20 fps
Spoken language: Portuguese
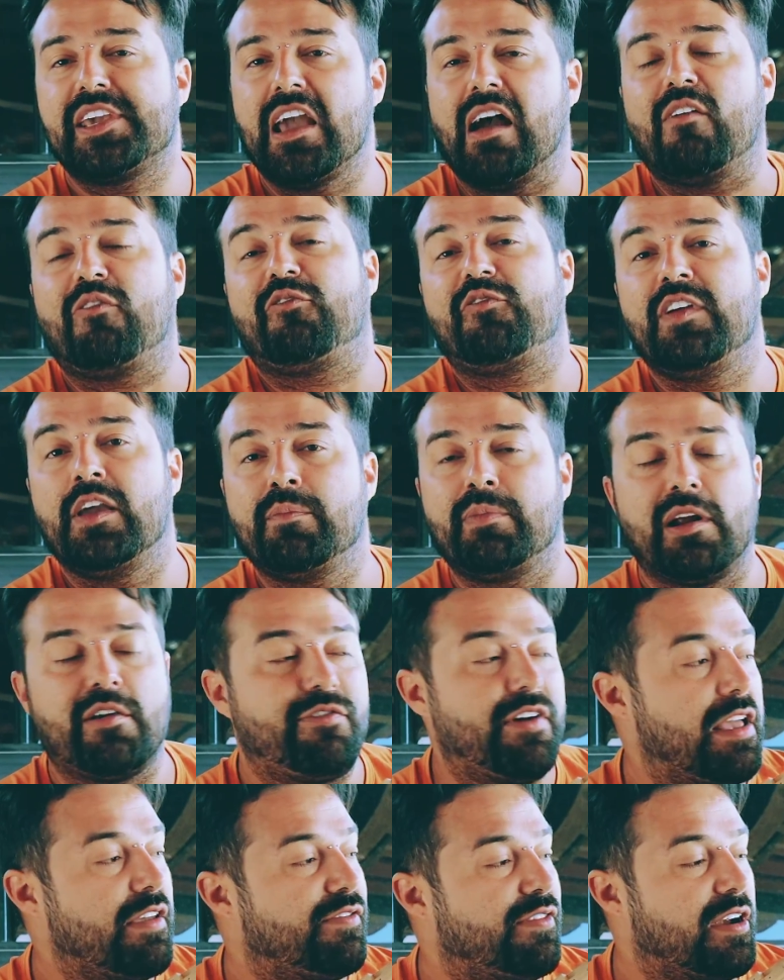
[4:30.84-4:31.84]
que a fibra
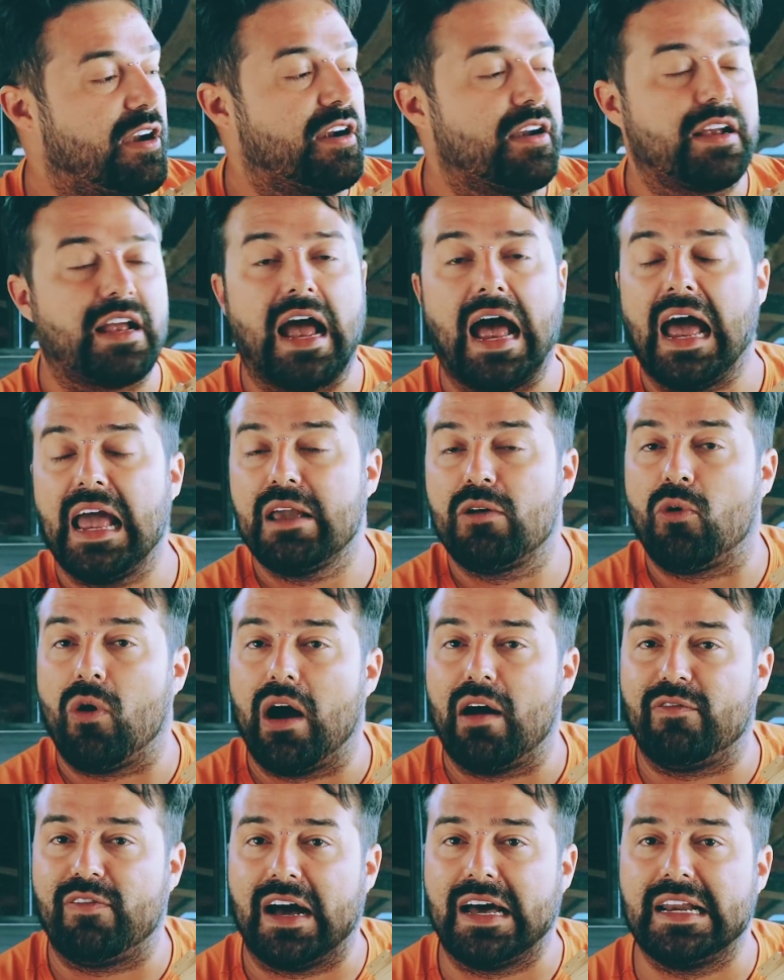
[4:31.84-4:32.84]
vai envergar
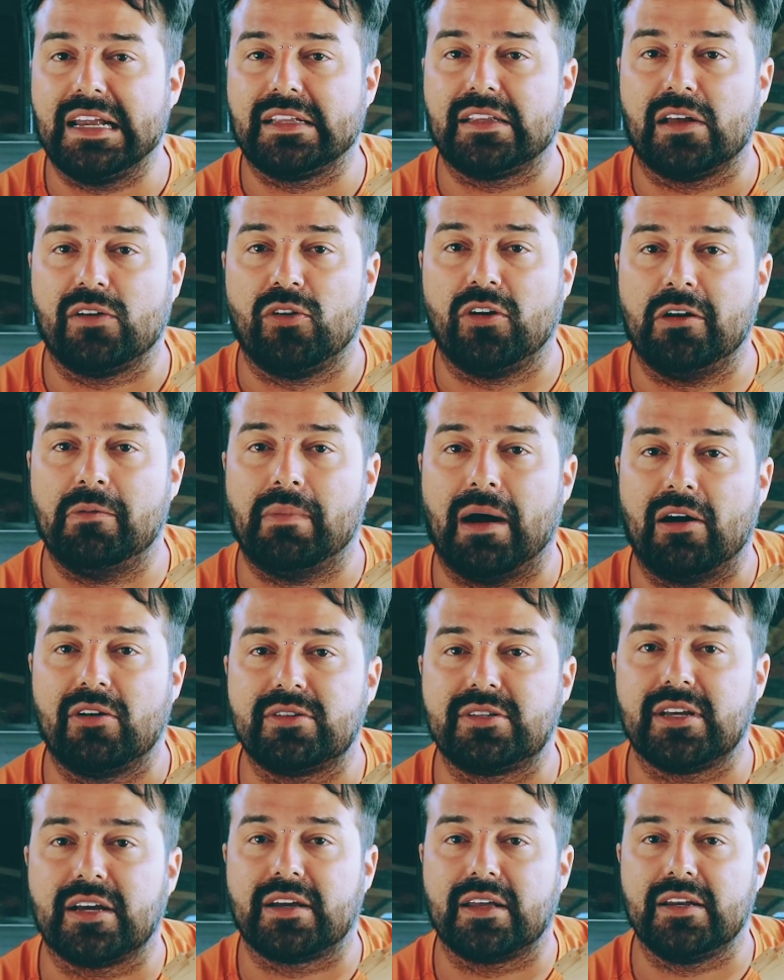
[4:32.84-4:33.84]
igual a vareta normal,
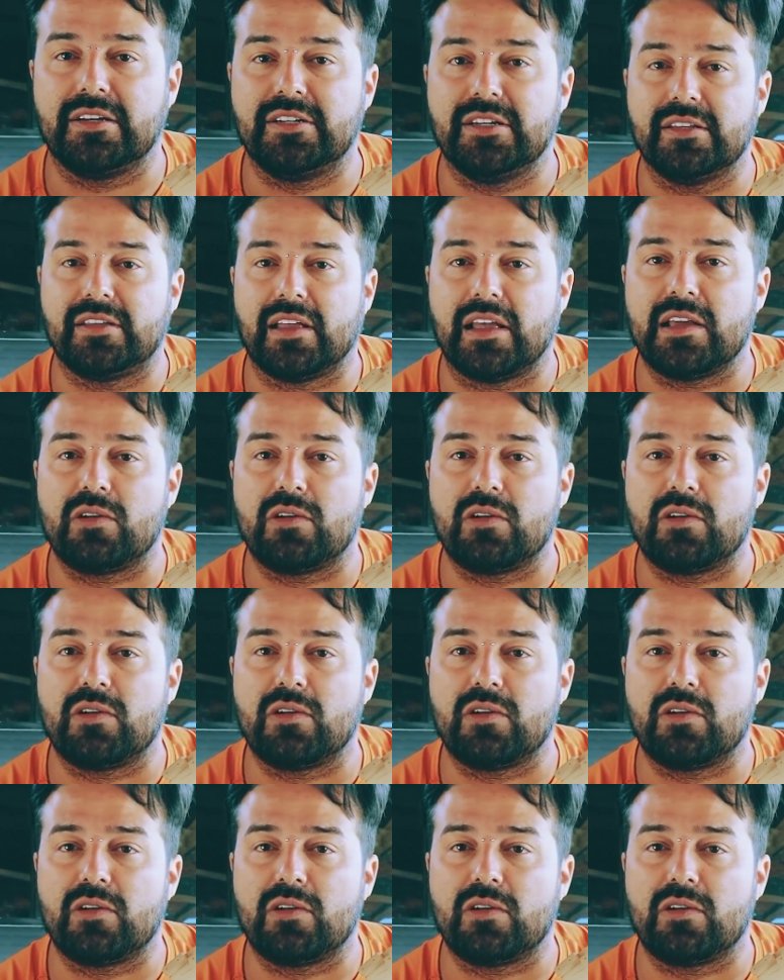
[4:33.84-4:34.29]
você acredita?